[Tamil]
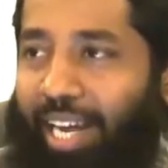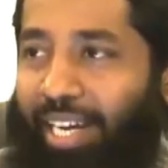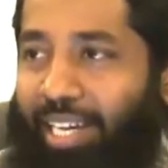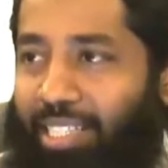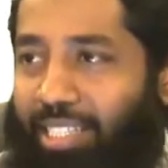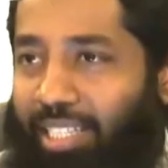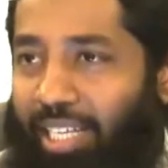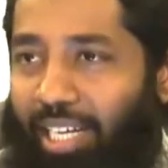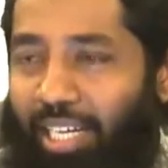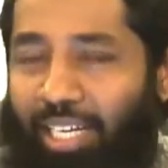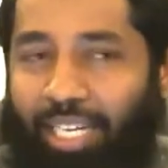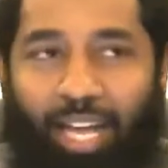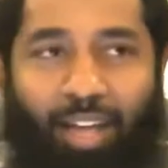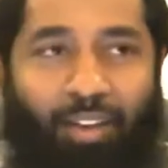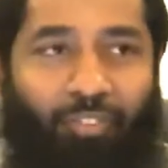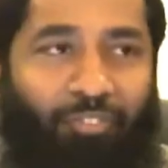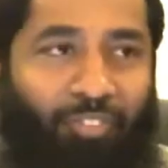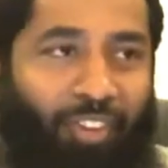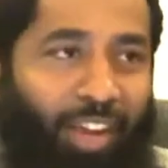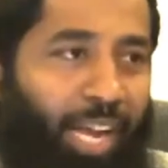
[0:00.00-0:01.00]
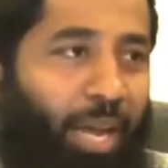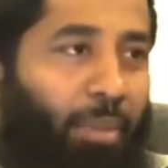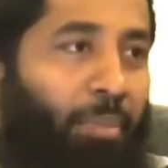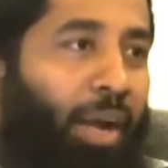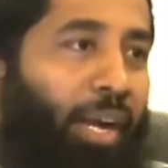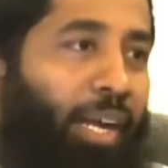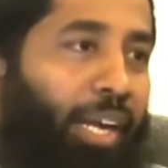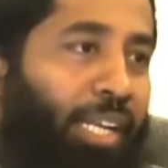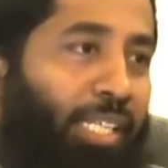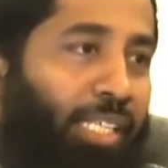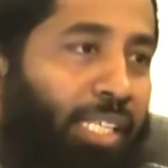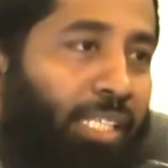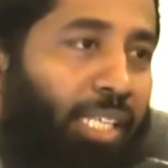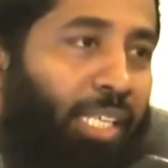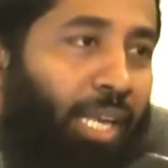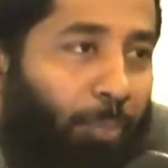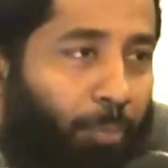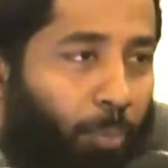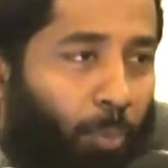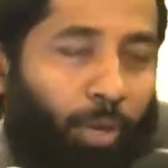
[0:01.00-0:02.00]
நான் என்ன செய்கிறேன் நான் வேகமாக என்ன
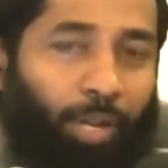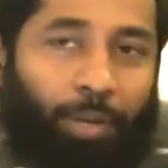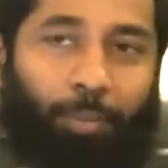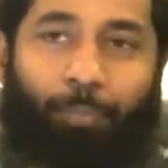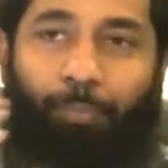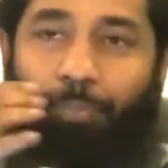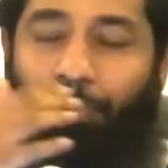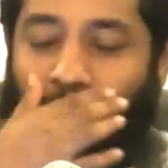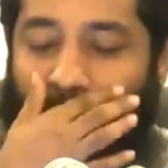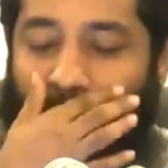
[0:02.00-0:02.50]
செஞ்சேன் நான் போனேன்